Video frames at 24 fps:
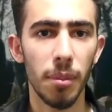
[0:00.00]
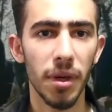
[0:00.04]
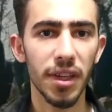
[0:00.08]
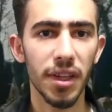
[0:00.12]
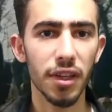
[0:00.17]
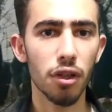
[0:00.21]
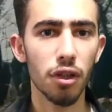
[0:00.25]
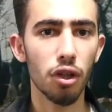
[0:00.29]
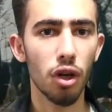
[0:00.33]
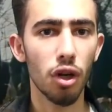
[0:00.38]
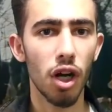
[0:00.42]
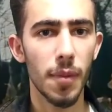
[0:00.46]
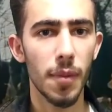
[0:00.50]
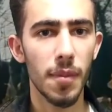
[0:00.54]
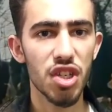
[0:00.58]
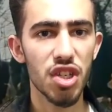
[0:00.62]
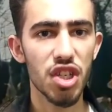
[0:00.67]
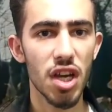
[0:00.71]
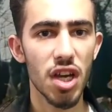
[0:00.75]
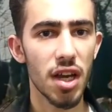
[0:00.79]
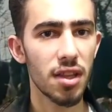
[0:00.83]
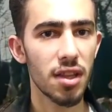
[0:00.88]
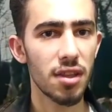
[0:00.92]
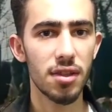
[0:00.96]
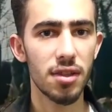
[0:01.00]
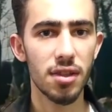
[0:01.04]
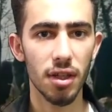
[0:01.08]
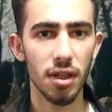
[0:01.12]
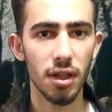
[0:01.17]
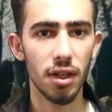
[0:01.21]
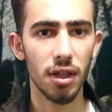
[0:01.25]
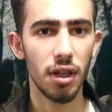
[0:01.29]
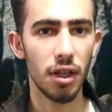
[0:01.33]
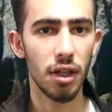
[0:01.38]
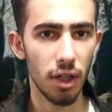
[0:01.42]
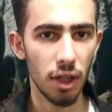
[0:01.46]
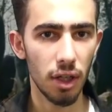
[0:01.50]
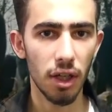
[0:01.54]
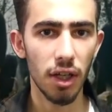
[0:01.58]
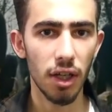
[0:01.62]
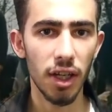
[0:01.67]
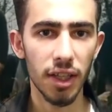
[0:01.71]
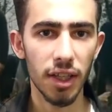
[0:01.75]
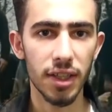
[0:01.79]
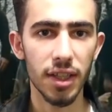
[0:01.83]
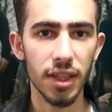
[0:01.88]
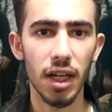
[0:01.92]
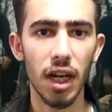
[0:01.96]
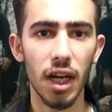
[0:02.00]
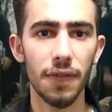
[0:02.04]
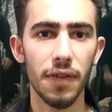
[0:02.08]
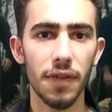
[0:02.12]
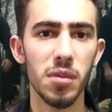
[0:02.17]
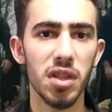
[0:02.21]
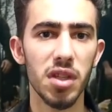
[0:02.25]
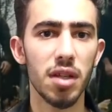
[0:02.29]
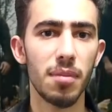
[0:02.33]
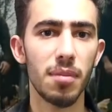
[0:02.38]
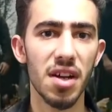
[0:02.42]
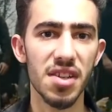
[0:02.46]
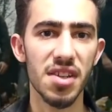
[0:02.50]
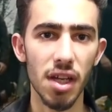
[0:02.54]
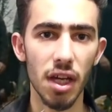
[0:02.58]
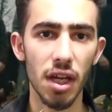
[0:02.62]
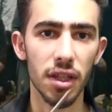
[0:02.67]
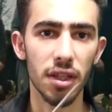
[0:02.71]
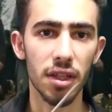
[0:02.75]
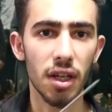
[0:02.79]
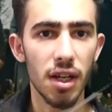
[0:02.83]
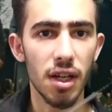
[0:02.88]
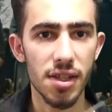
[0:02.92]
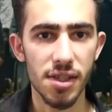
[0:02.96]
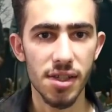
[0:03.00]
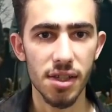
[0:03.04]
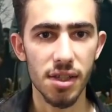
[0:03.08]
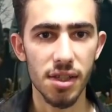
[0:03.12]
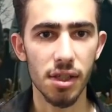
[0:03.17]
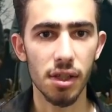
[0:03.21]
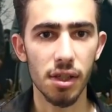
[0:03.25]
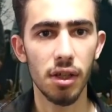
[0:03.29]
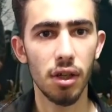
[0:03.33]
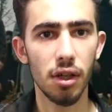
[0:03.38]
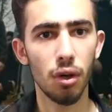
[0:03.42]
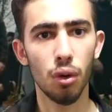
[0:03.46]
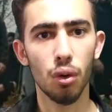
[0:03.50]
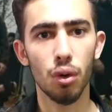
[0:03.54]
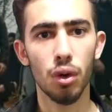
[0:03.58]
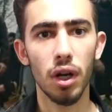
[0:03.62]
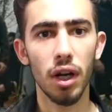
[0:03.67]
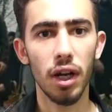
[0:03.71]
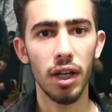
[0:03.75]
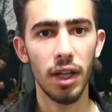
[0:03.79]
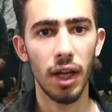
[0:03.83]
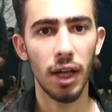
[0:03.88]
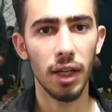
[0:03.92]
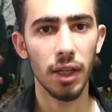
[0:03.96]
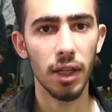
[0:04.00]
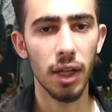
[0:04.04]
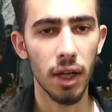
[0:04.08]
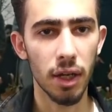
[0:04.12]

بين لكم هالمشهد احترافي مثل ما سقط راس أورال على